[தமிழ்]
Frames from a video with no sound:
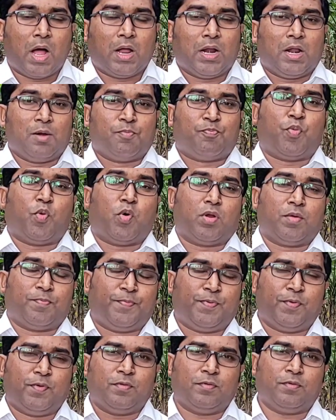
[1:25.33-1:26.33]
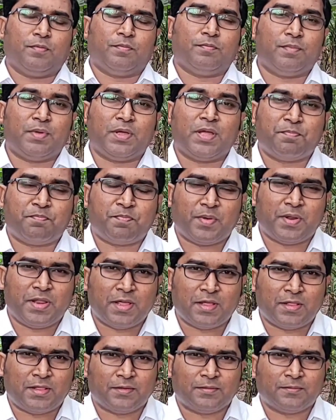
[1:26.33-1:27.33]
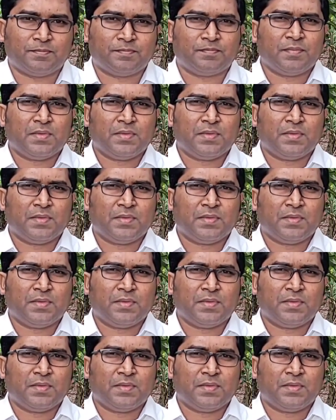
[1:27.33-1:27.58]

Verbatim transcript: ஆனால் பொறுப்பு மிகப்பெரியது